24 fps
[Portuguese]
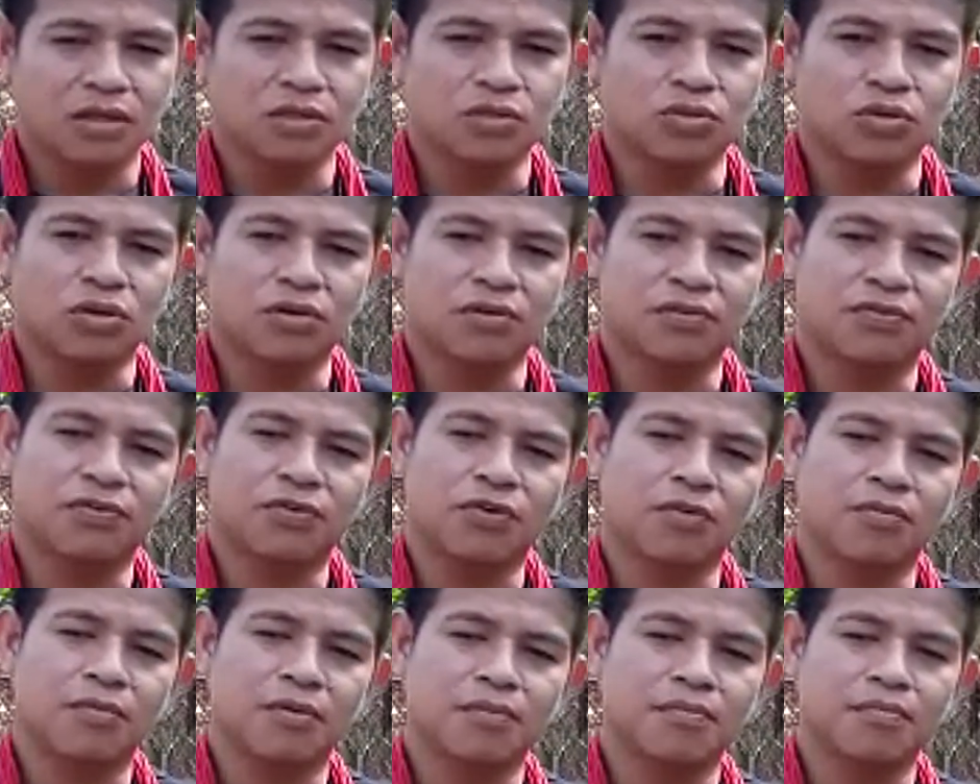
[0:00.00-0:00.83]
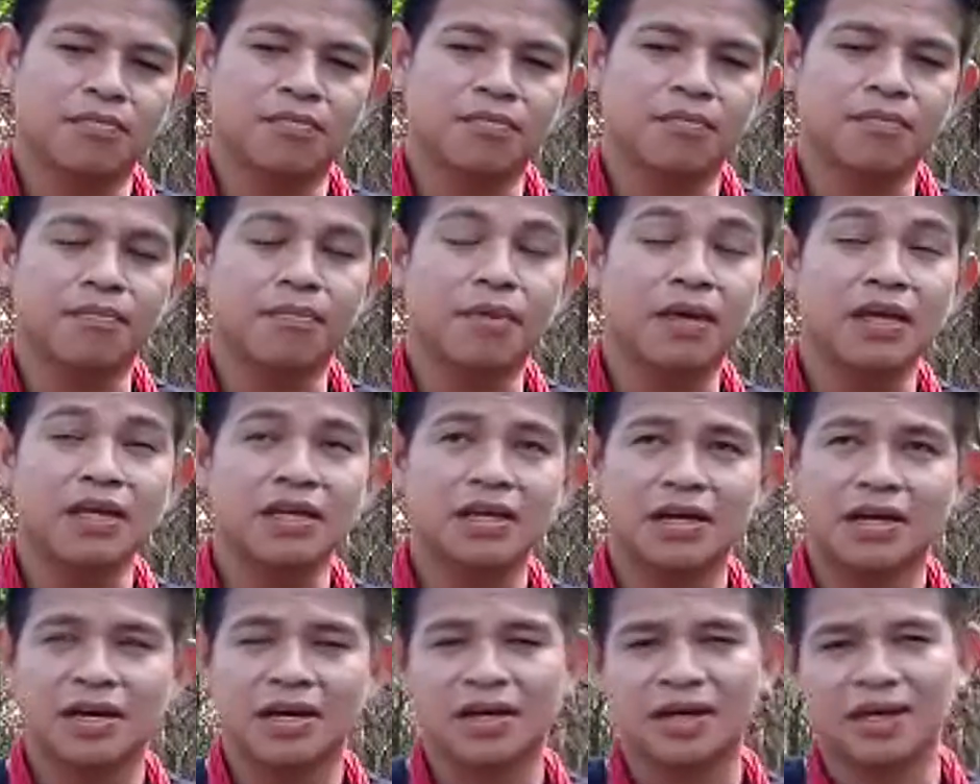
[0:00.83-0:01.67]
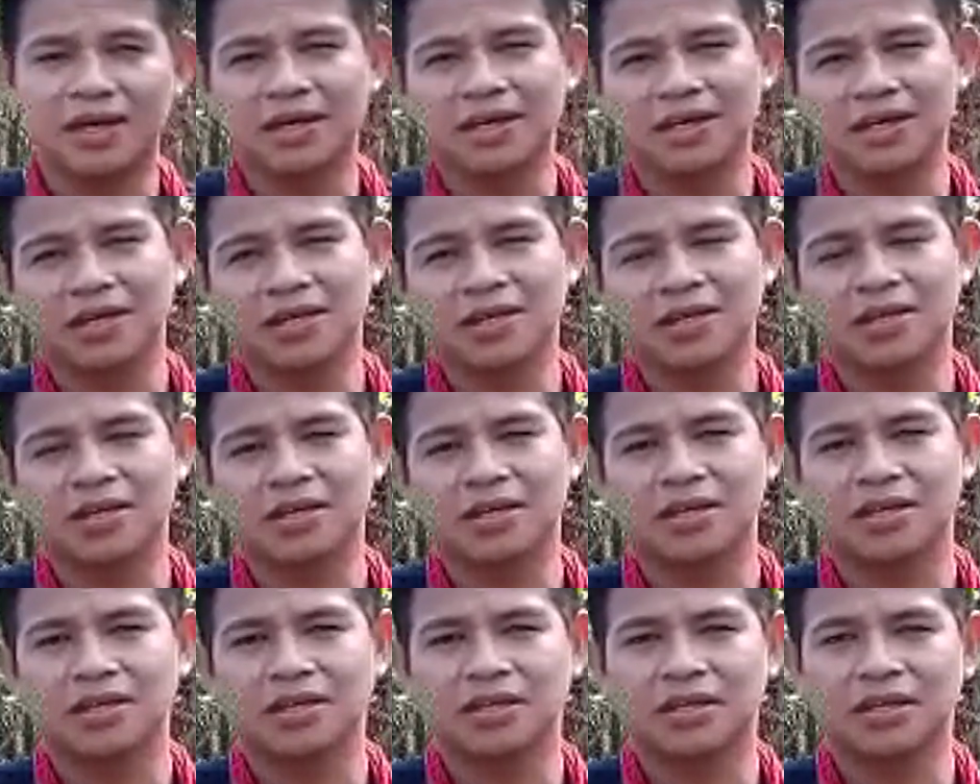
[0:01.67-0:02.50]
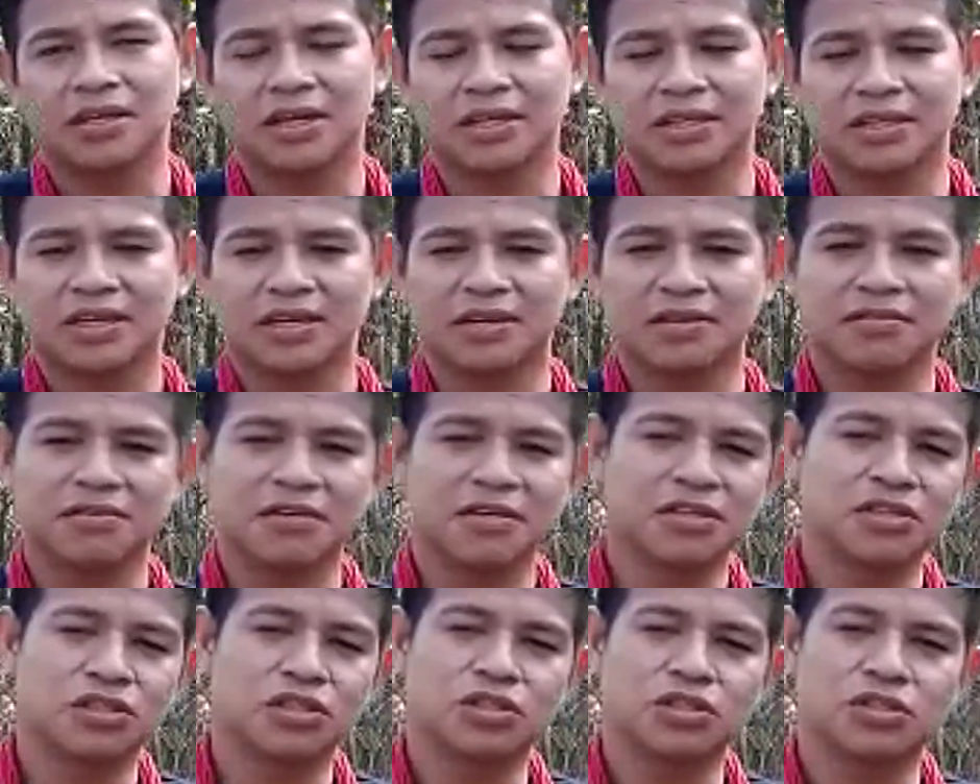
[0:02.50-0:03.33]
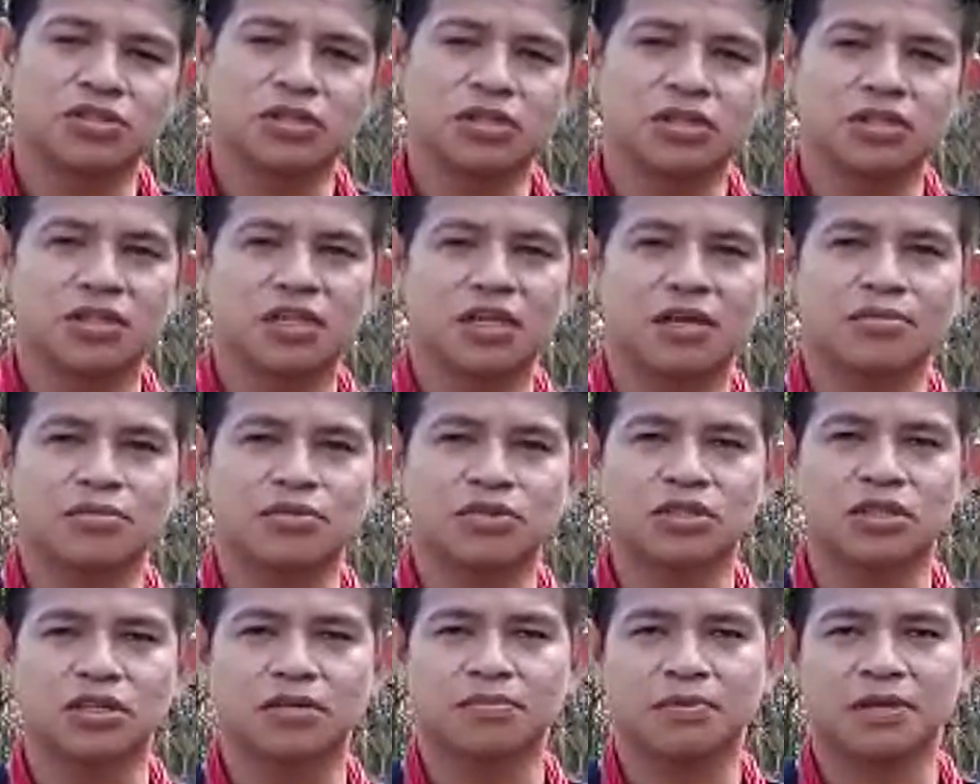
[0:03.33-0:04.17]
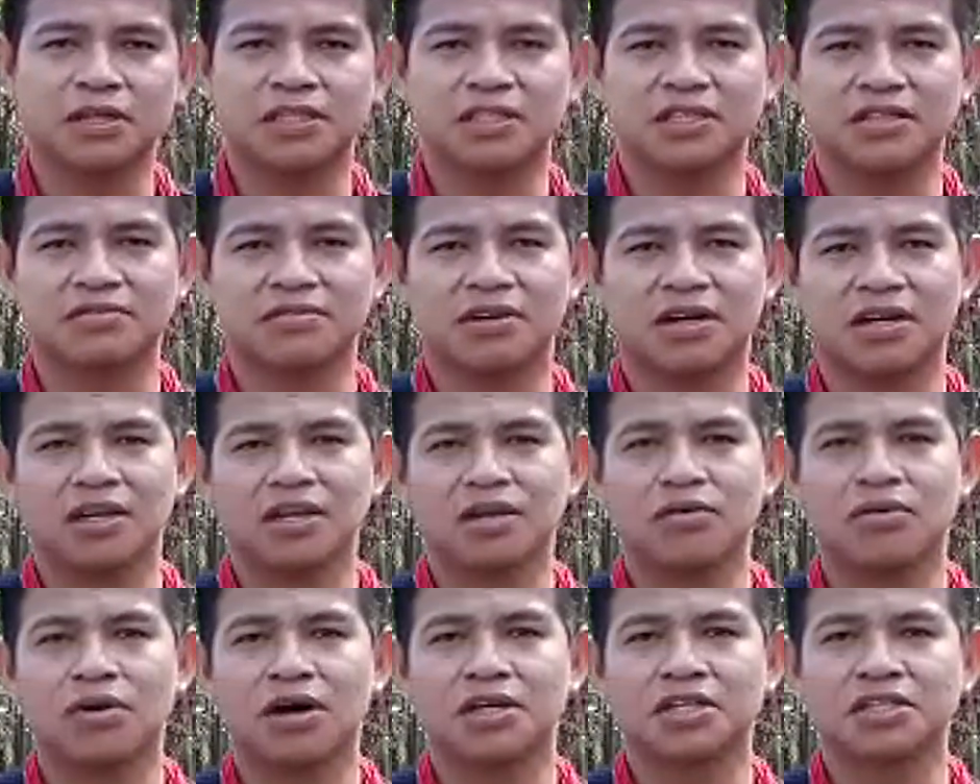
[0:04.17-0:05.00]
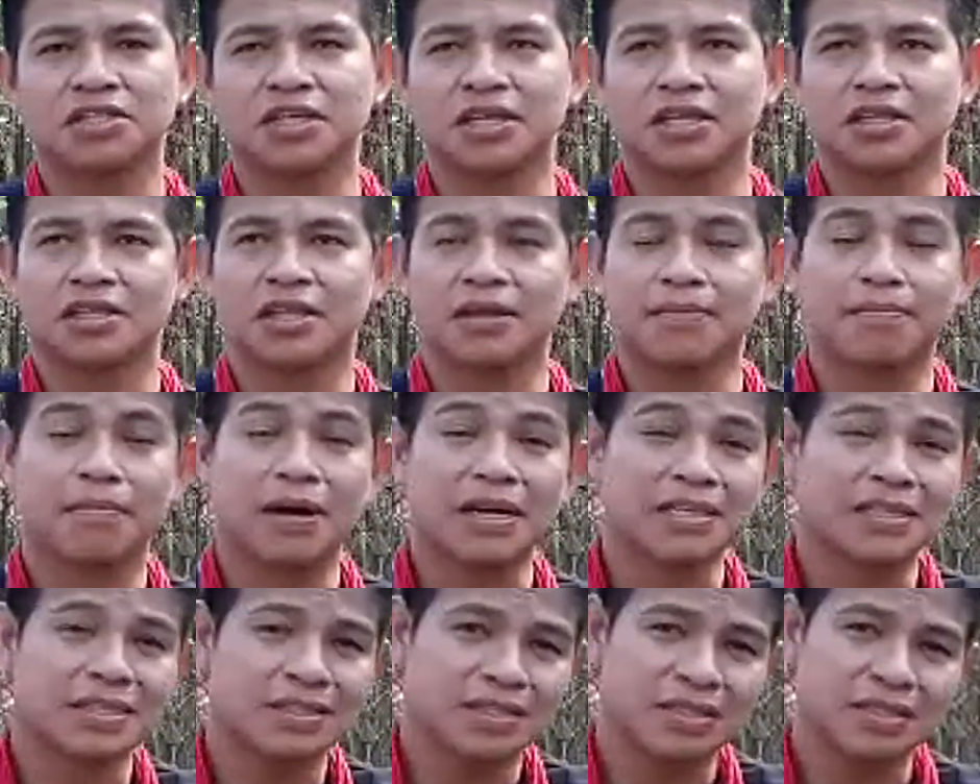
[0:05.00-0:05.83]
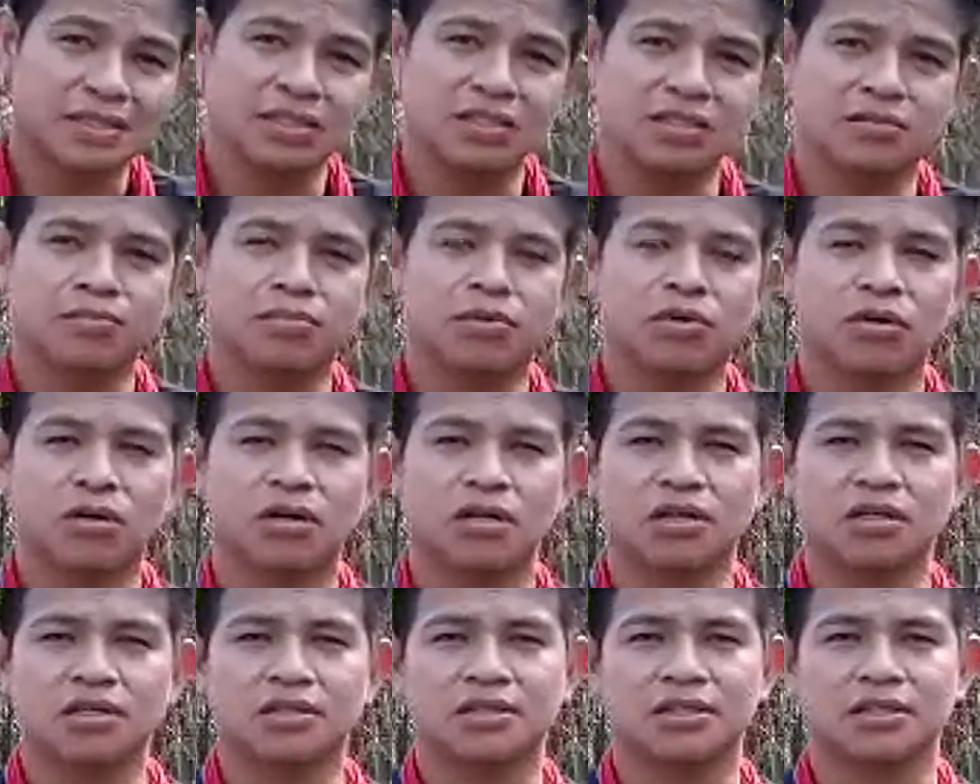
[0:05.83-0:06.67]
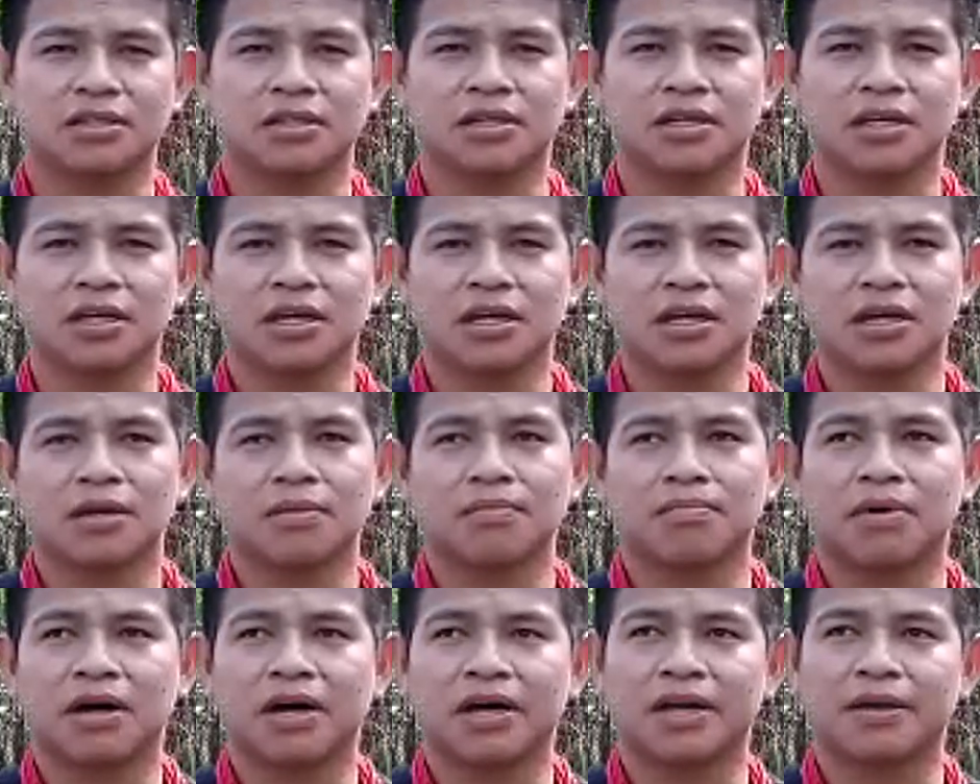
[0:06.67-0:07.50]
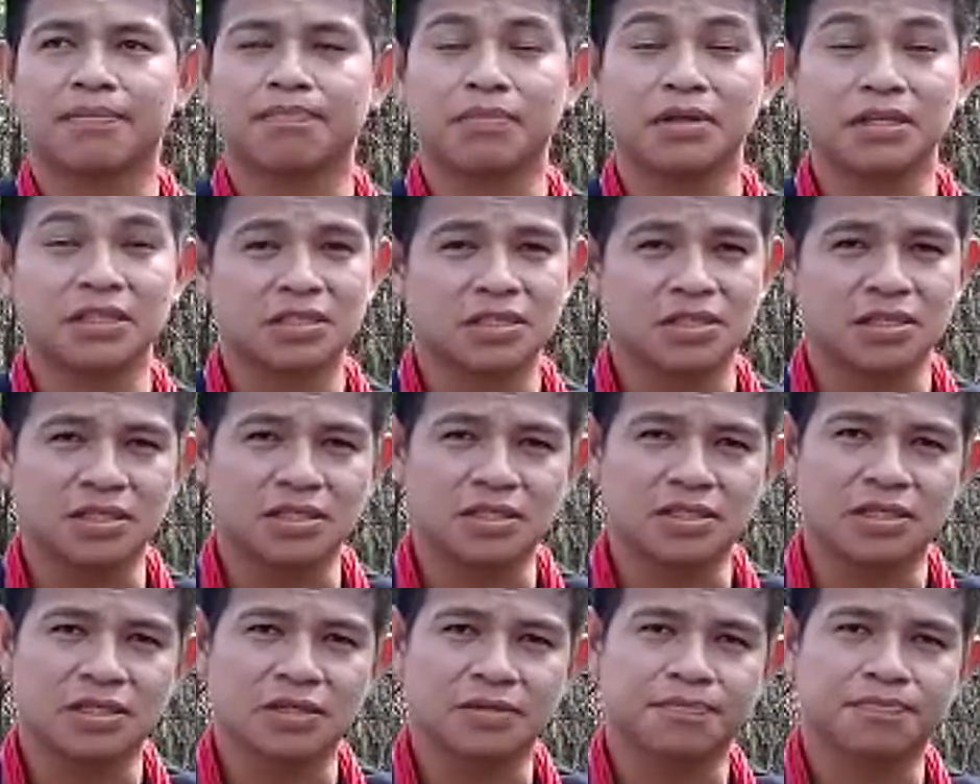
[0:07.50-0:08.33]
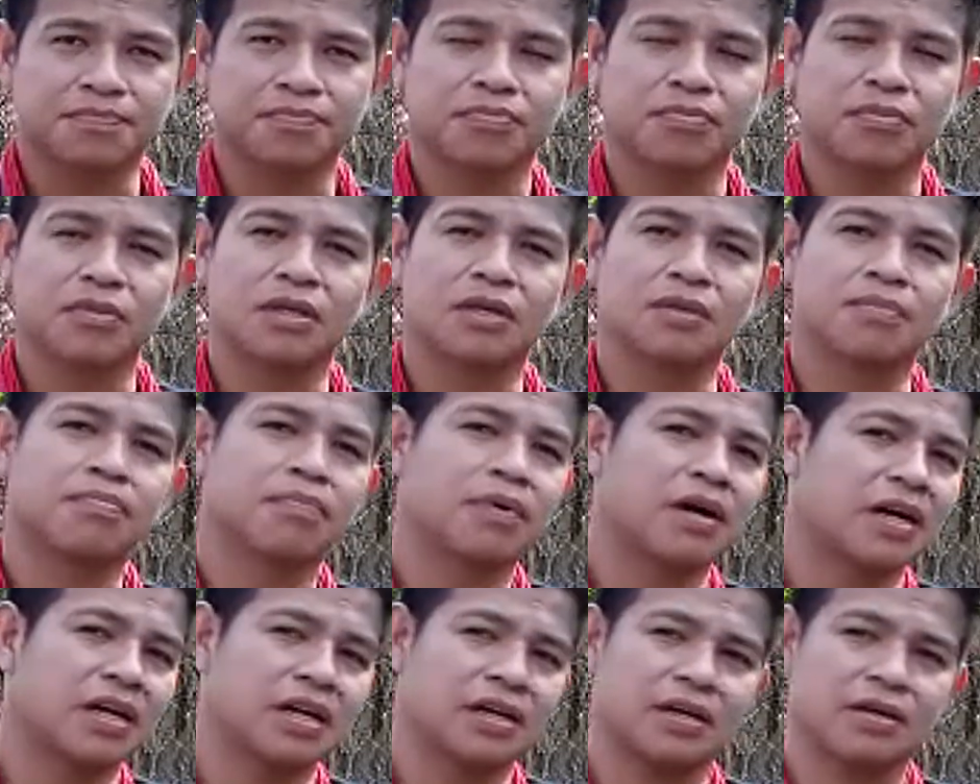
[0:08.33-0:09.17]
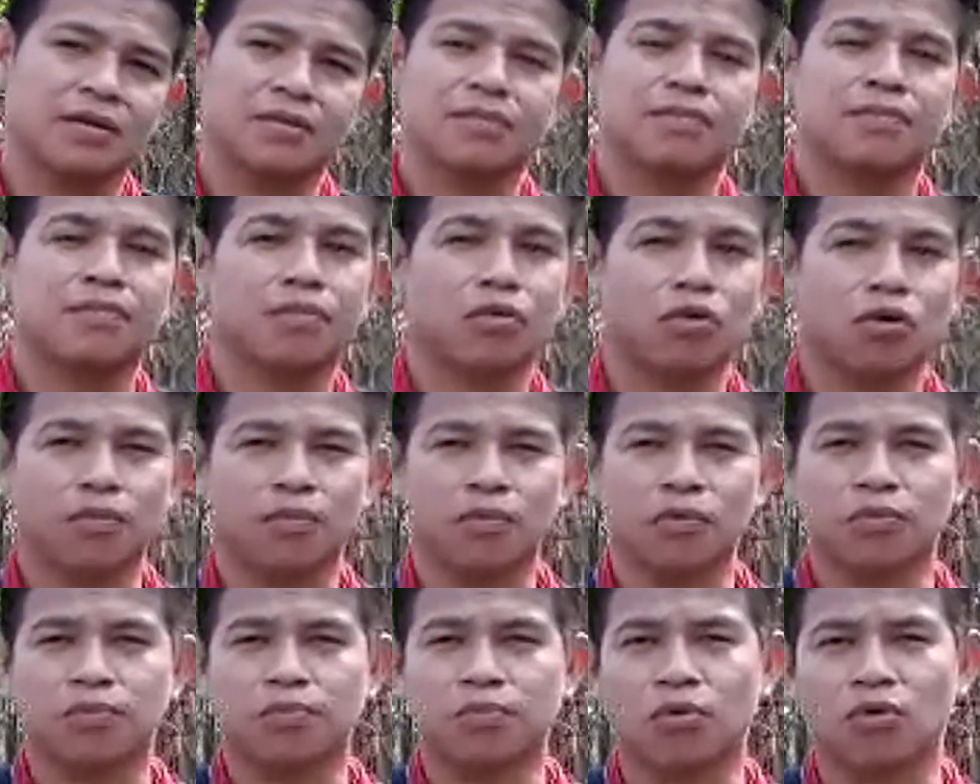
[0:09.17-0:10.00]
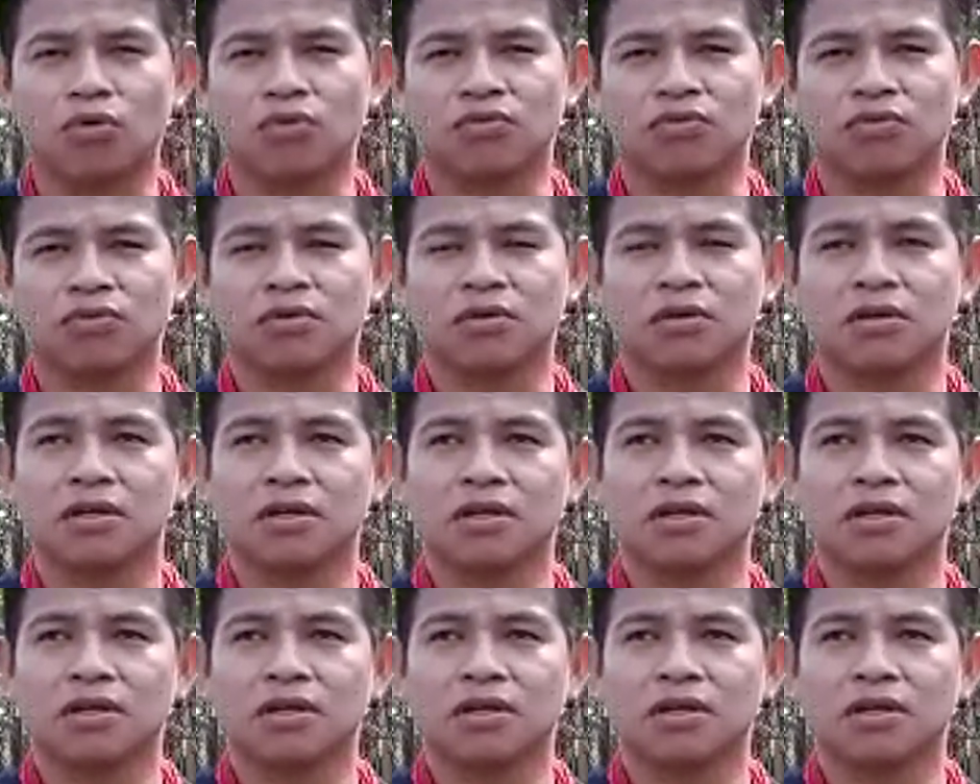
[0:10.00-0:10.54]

de uma forma bem clara e através disso temos que preservar a linguagem que tem bastante importância para a pesquisa e para o próprio povo